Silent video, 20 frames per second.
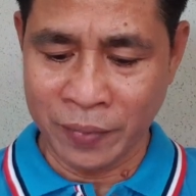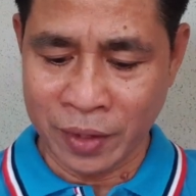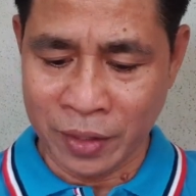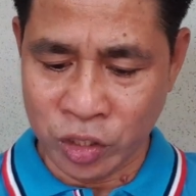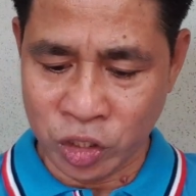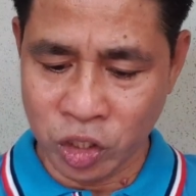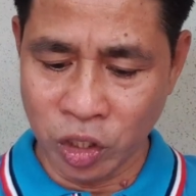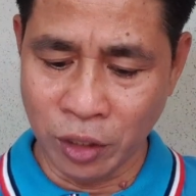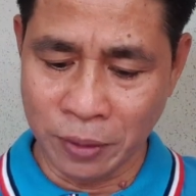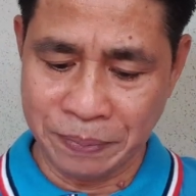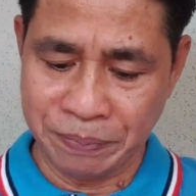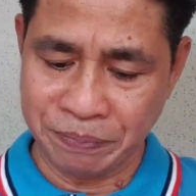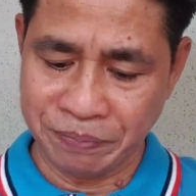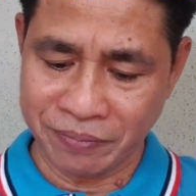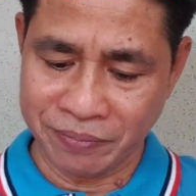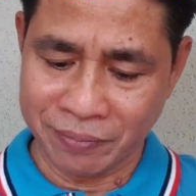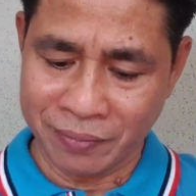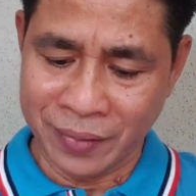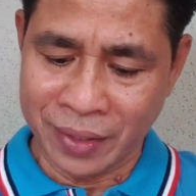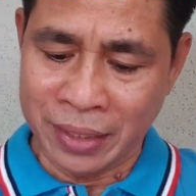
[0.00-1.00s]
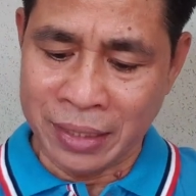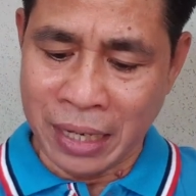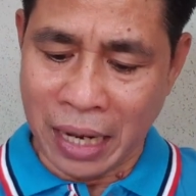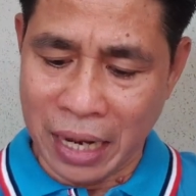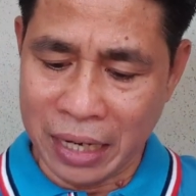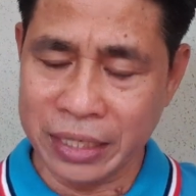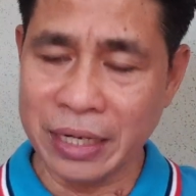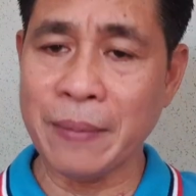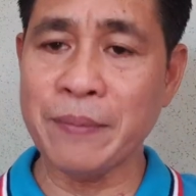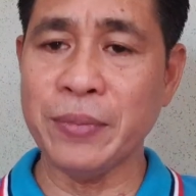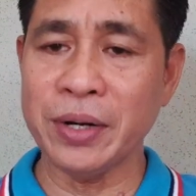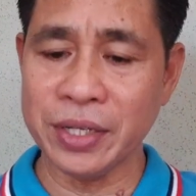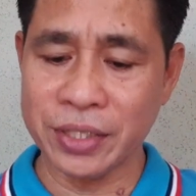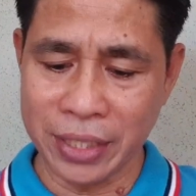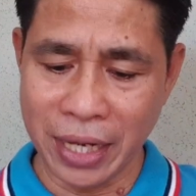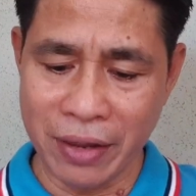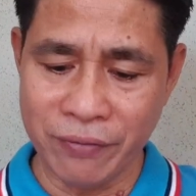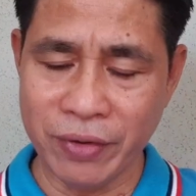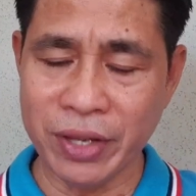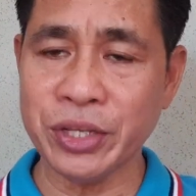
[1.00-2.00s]
So, ang number
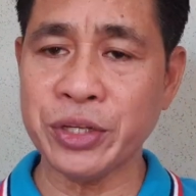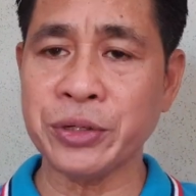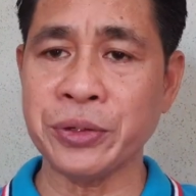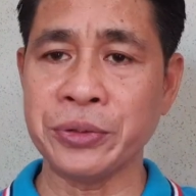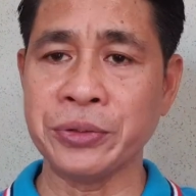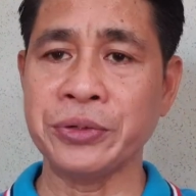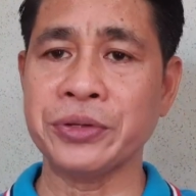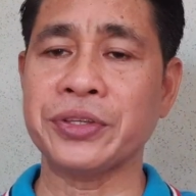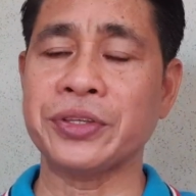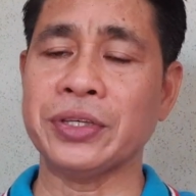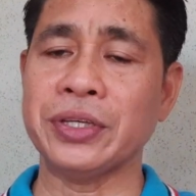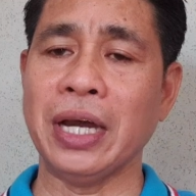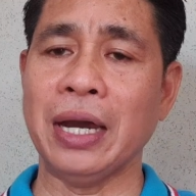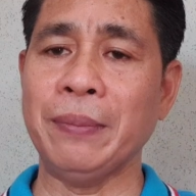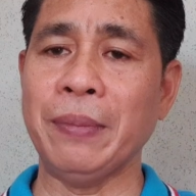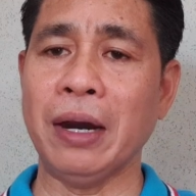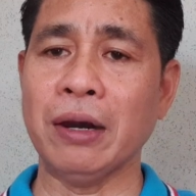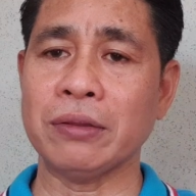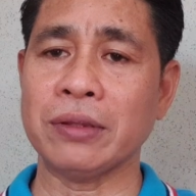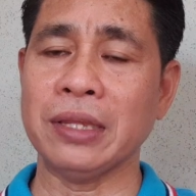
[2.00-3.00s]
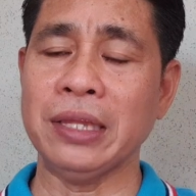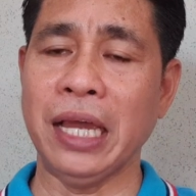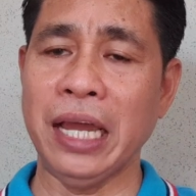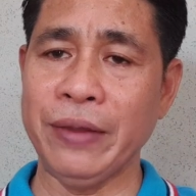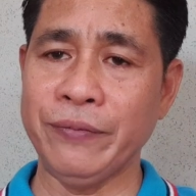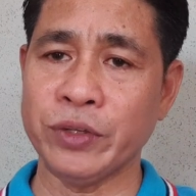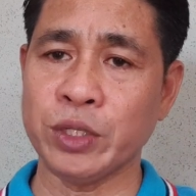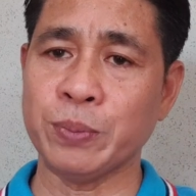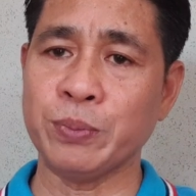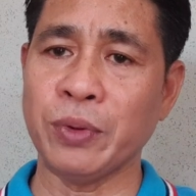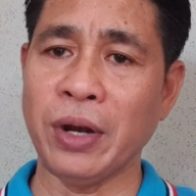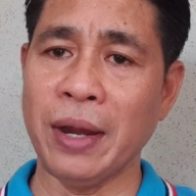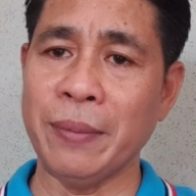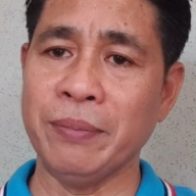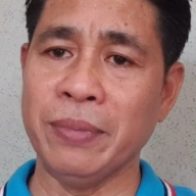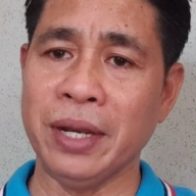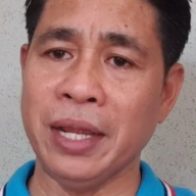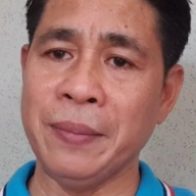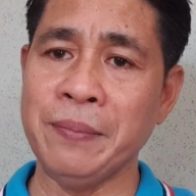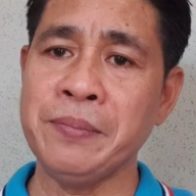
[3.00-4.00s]
7 truth about life's
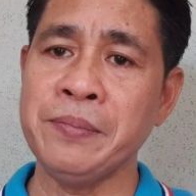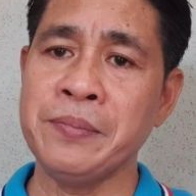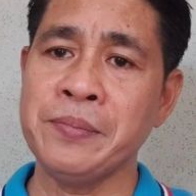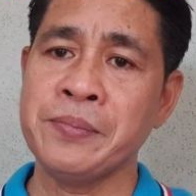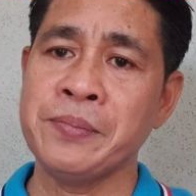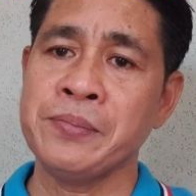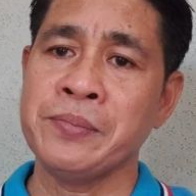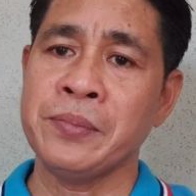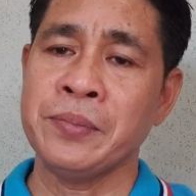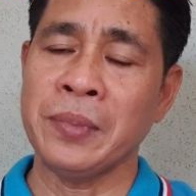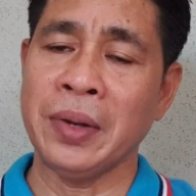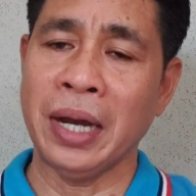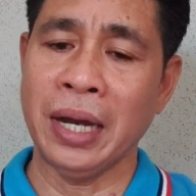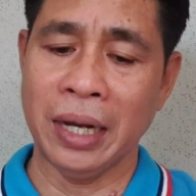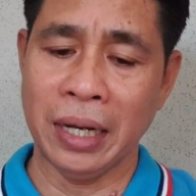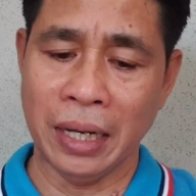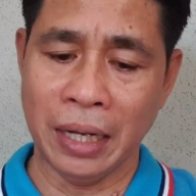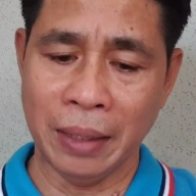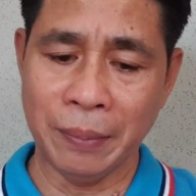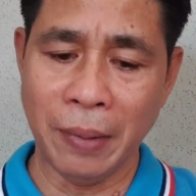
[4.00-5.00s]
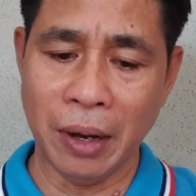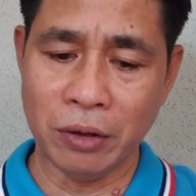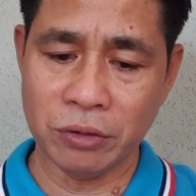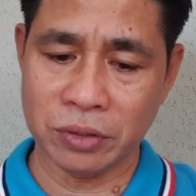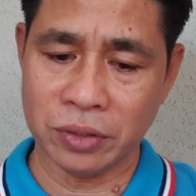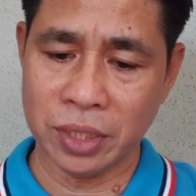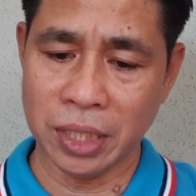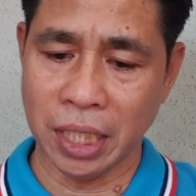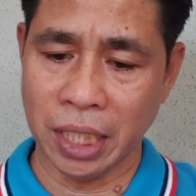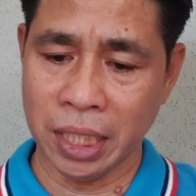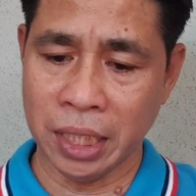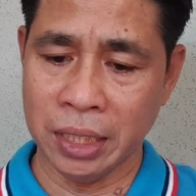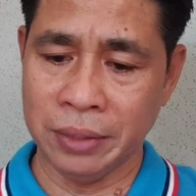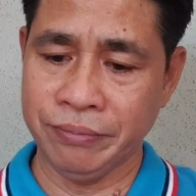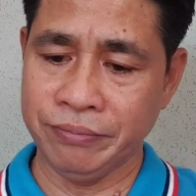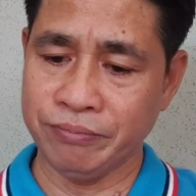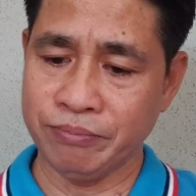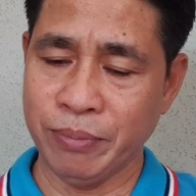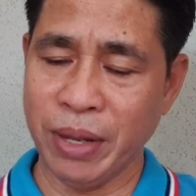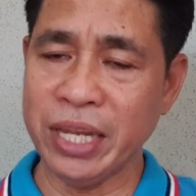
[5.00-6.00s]
problem, uh, about the
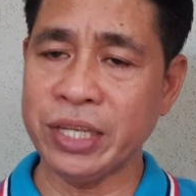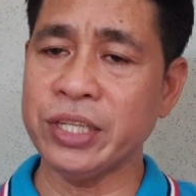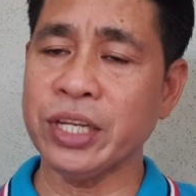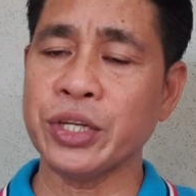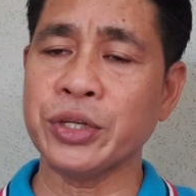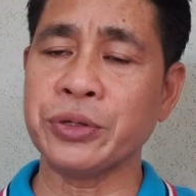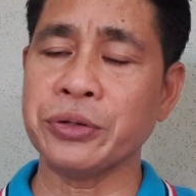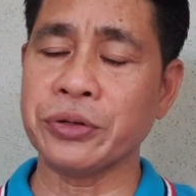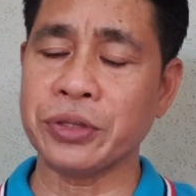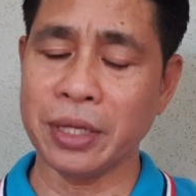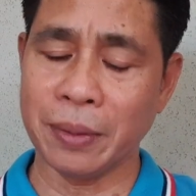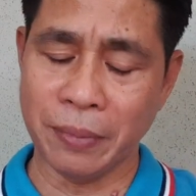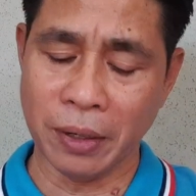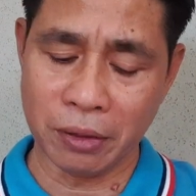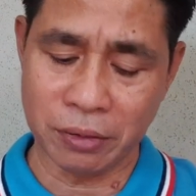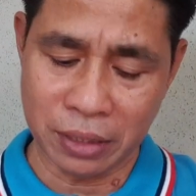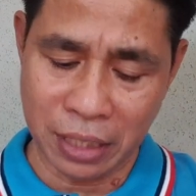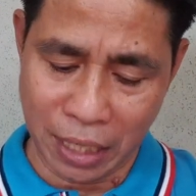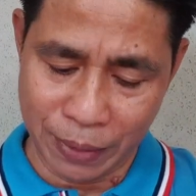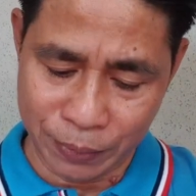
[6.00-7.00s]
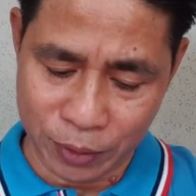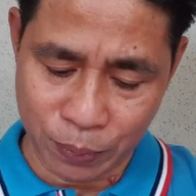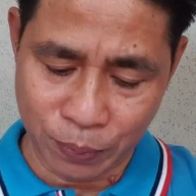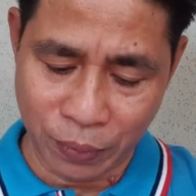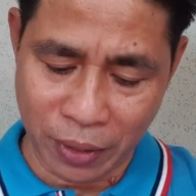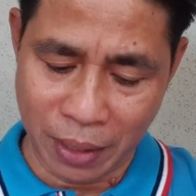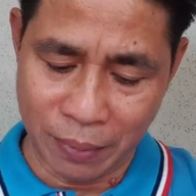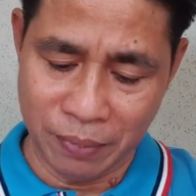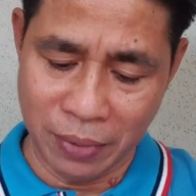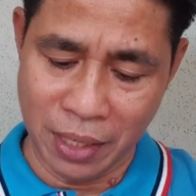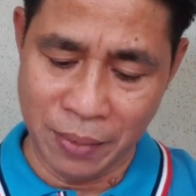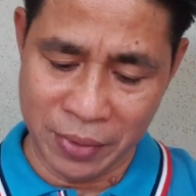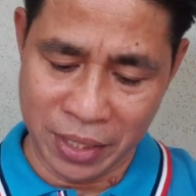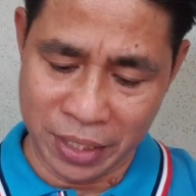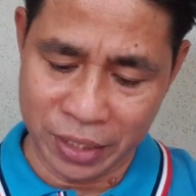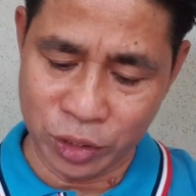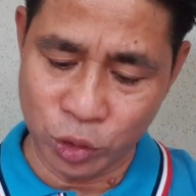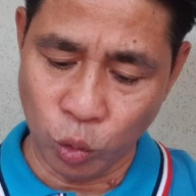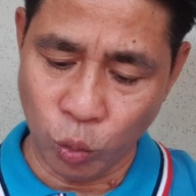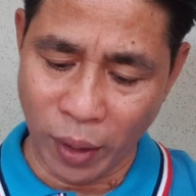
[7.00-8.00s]
basic truth about life's problem
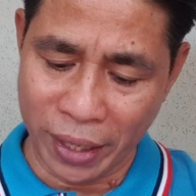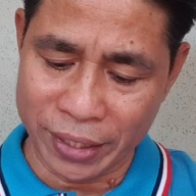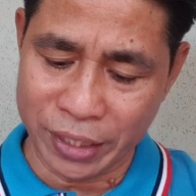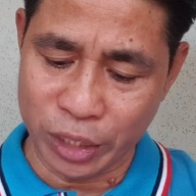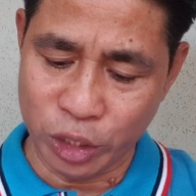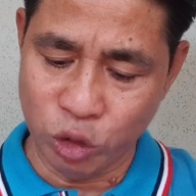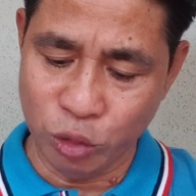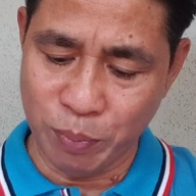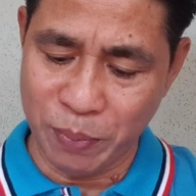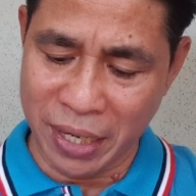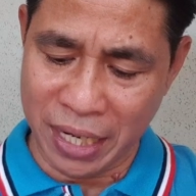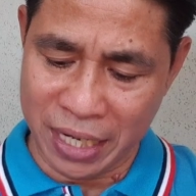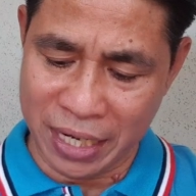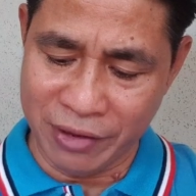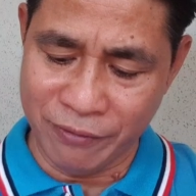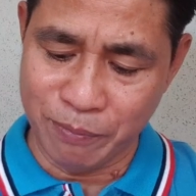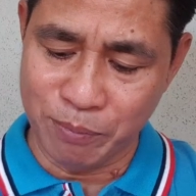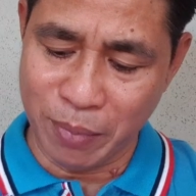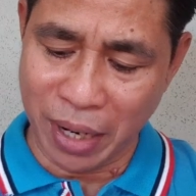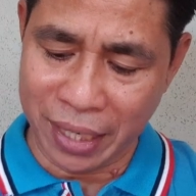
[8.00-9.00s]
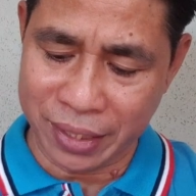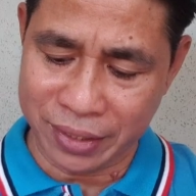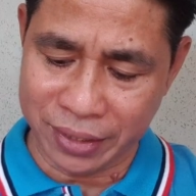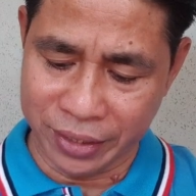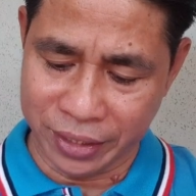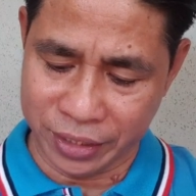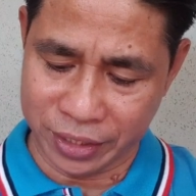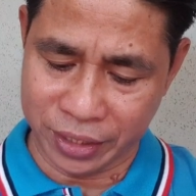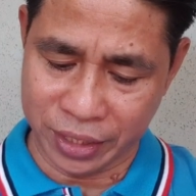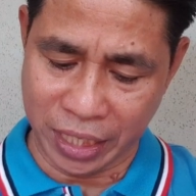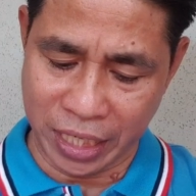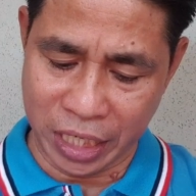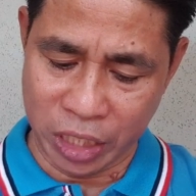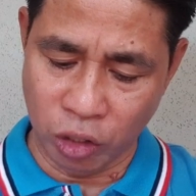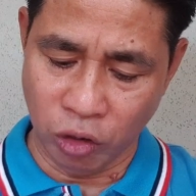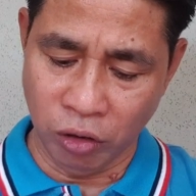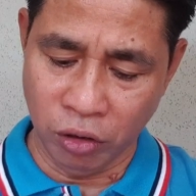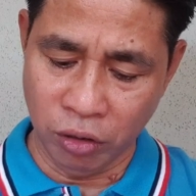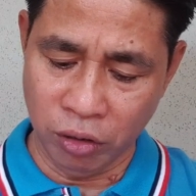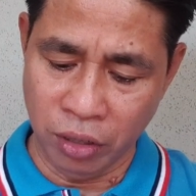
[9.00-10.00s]
is what you believe matters in
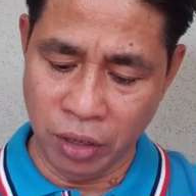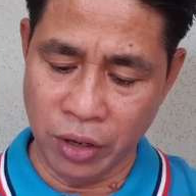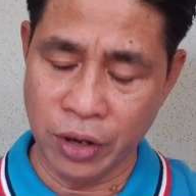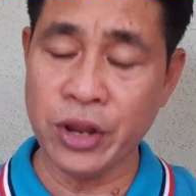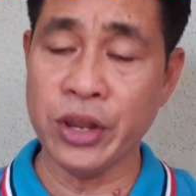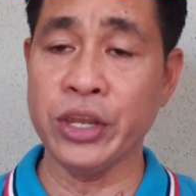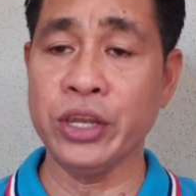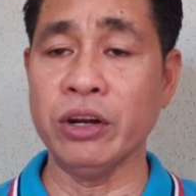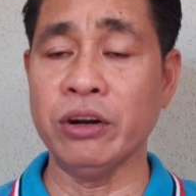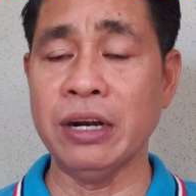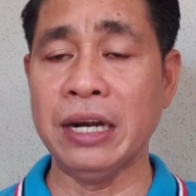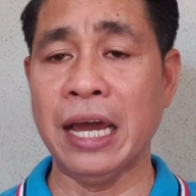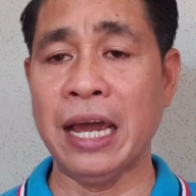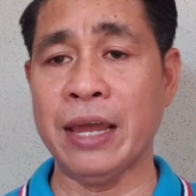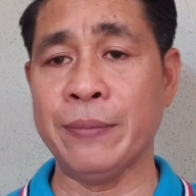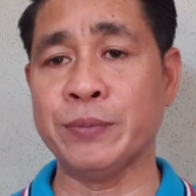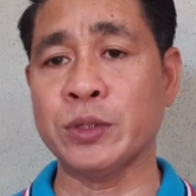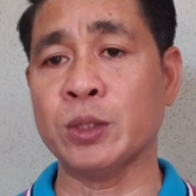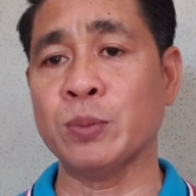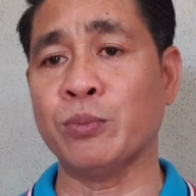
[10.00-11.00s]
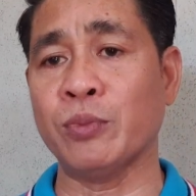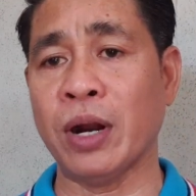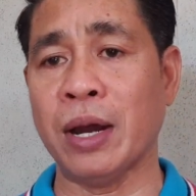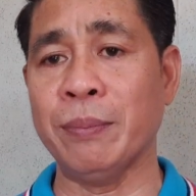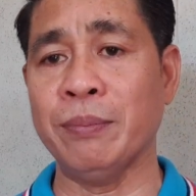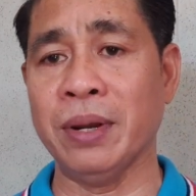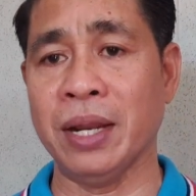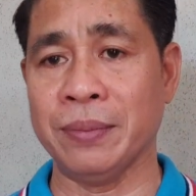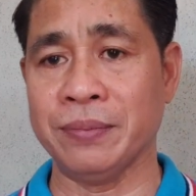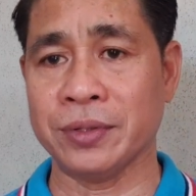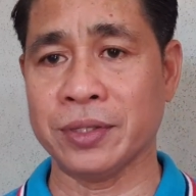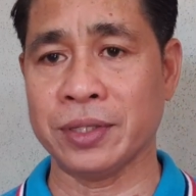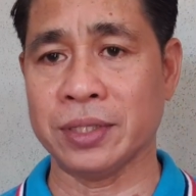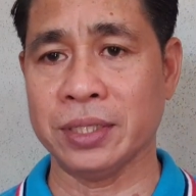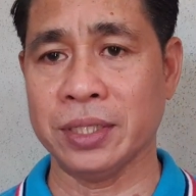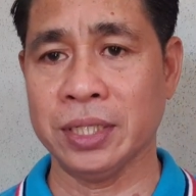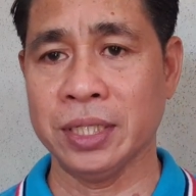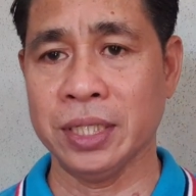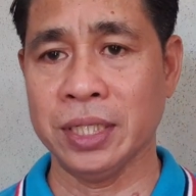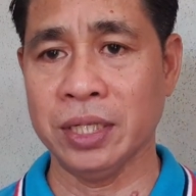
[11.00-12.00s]
all your life's problems.
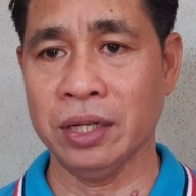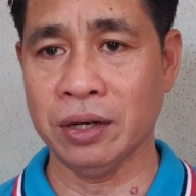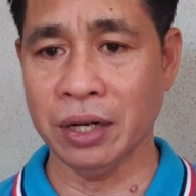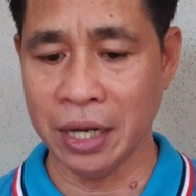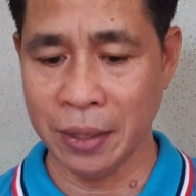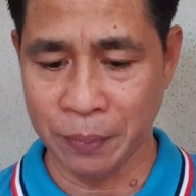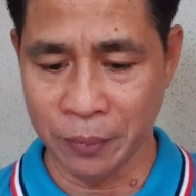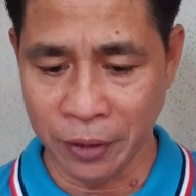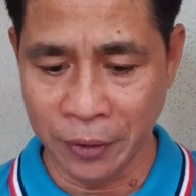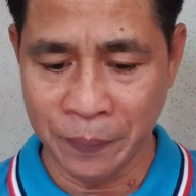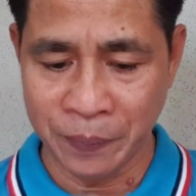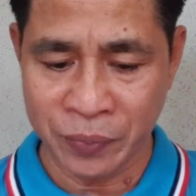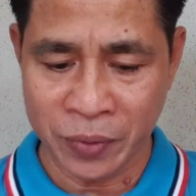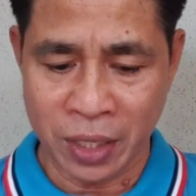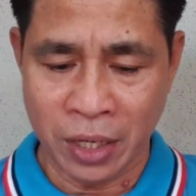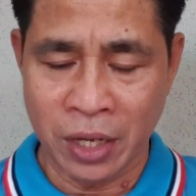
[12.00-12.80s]
Okay po?